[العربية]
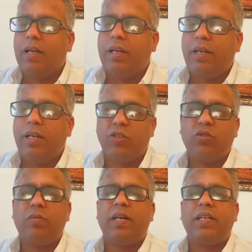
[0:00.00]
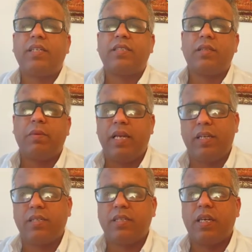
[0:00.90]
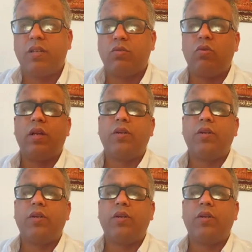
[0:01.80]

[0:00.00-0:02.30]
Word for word: لان حشومه انك تكذب على انسان تقول